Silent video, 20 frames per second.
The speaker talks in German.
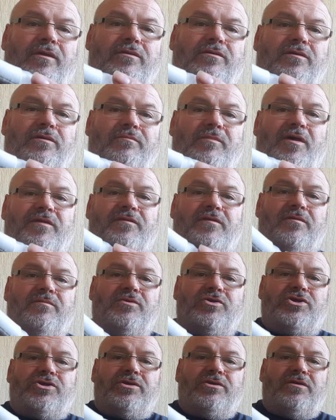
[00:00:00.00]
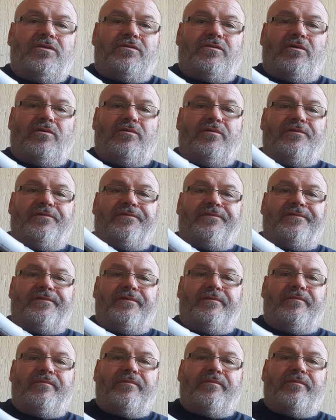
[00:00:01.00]
Die Maske besteht aus
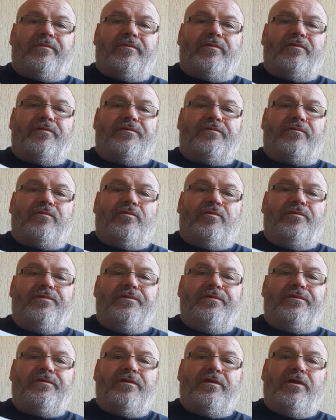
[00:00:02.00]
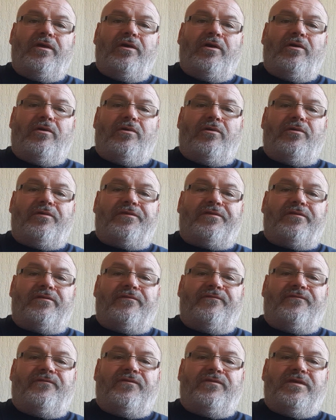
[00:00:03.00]
dem aus Grund aus
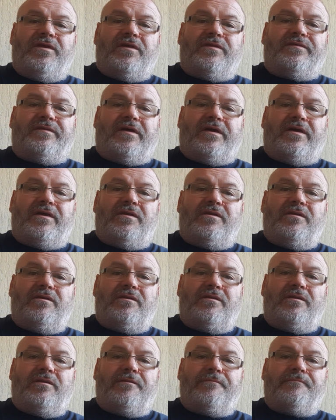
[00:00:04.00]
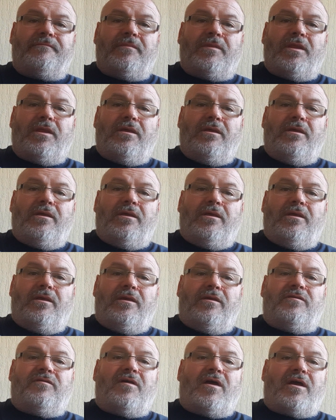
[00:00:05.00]
vier Teilen.
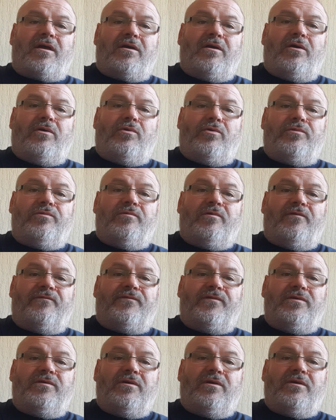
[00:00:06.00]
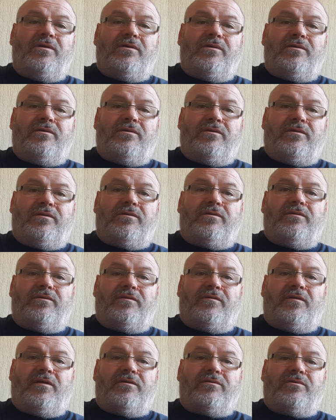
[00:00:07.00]
Ich sage auch nur vier. Ich
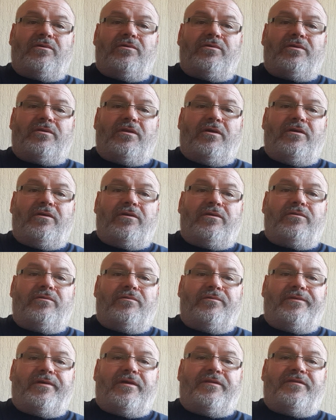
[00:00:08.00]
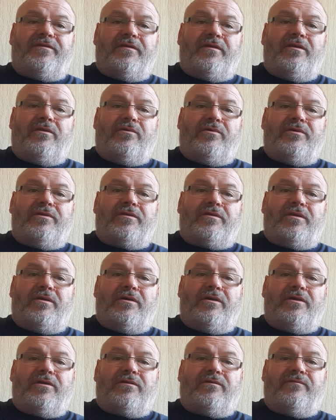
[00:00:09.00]
zeige euch gleich und erzähle euch
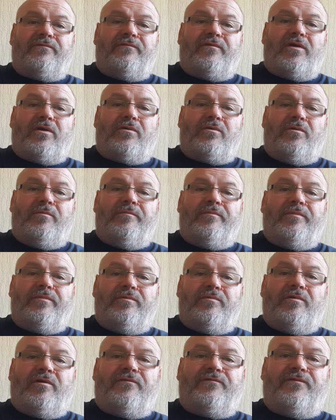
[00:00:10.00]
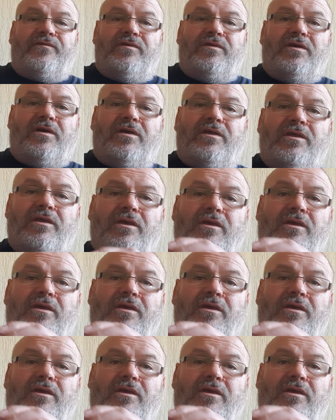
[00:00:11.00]
gleich, warum nur vier.